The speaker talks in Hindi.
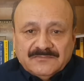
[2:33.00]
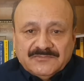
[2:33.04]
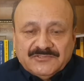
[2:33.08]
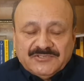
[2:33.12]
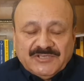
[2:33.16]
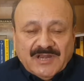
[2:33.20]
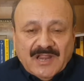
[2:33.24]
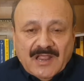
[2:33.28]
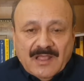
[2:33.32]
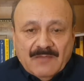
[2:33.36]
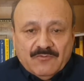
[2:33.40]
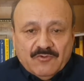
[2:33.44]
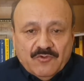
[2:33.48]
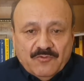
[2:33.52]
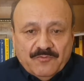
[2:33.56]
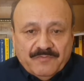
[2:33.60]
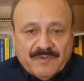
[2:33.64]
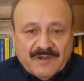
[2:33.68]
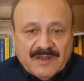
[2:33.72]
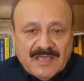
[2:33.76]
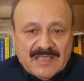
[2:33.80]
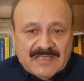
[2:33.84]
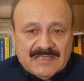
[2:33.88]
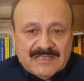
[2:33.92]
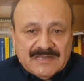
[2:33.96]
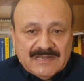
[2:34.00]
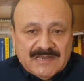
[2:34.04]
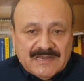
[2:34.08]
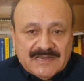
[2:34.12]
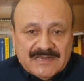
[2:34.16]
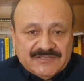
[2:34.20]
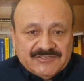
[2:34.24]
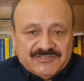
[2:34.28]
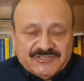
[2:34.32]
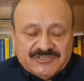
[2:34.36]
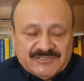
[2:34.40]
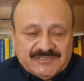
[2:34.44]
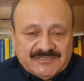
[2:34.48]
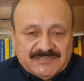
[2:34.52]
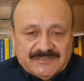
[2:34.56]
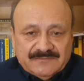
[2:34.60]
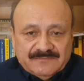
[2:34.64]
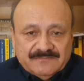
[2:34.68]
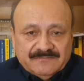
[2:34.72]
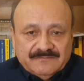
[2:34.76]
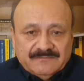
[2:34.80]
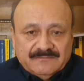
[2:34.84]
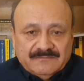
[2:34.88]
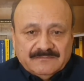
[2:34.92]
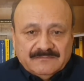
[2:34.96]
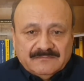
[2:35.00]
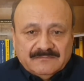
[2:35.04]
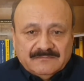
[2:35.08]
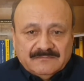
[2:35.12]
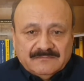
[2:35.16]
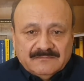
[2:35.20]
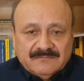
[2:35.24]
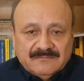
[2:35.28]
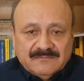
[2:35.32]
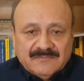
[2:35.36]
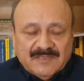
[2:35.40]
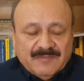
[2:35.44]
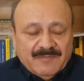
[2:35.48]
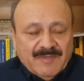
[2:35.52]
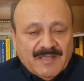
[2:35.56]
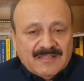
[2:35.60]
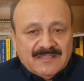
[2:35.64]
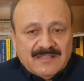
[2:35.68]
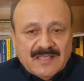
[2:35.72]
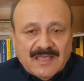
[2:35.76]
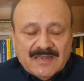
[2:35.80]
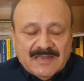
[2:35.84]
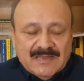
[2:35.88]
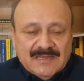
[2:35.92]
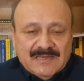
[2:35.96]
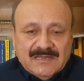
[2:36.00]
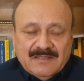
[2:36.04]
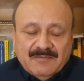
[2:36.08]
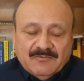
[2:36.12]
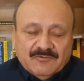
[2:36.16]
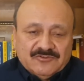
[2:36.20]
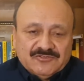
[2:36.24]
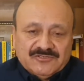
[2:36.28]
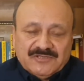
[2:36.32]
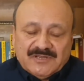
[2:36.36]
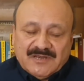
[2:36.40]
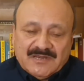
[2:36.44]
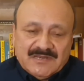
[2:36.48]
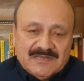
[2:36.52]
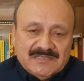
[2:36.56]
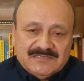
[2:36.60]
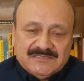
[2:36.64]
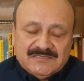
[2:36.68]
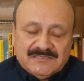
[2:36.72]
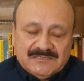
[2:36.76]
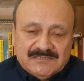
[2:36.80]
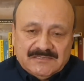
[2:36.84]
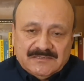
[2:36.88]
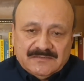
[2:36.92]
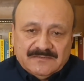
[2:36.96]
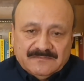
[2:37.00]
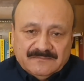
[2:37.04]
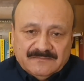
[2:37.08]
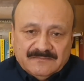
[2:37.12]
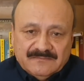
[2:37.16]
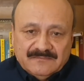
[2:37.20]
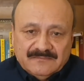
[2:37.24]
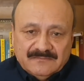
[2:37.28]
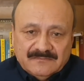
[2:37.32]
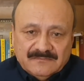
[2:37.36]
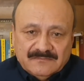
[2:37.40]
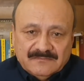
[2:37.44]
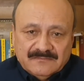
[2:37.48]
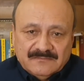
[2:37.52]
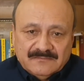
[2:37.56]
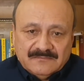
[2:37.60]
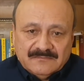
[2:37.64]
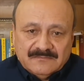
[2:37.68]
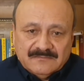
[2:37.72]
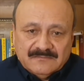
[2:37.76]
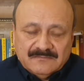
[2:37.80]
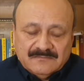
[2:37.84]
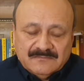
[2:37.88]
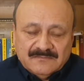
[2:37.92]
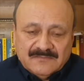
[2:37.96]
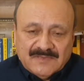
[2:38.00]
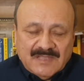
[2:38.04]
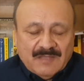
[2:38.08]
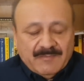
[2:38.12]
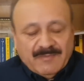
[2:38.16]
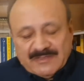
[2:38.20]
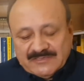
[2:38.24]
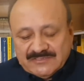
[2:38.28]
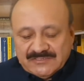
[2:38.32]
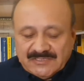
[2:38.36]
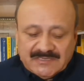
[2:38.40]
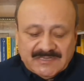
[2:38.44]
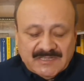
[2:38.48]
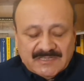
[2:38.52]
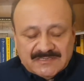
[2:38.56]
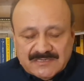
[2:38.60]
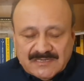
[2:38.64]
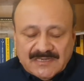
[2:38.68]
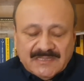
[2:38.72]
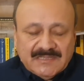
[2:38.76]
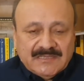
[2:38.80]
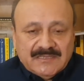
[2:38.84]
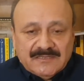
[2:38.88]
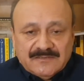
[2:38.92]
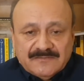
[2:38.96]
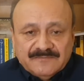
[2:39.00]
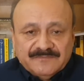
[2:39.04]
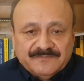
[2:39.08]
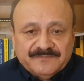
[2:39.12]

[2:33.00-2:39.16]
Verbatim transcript: शरा आपको पढ़ाई के लिए नहीं चाहिए ईमानदारी के लिए आपको शरा नहीं चाहिए हमारी शरिया चलेगी